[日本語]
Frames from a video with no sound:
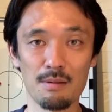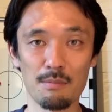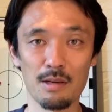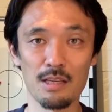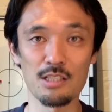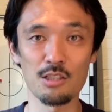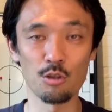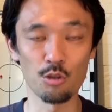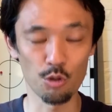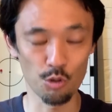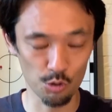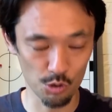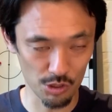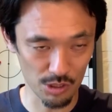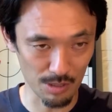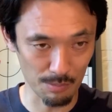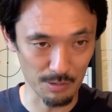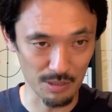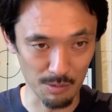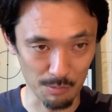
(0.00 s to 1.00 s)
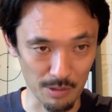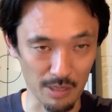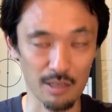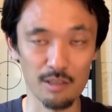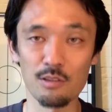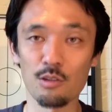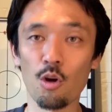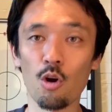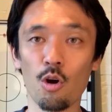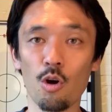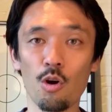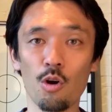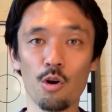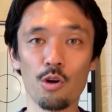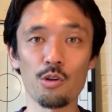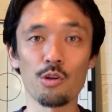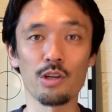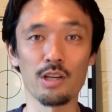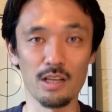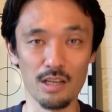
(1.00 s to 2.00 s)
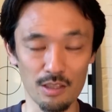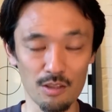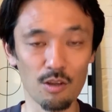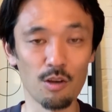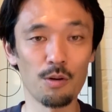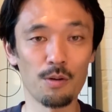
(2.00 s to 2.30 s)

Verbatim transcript: まあ、一度覗いてみてもらえるといいかなと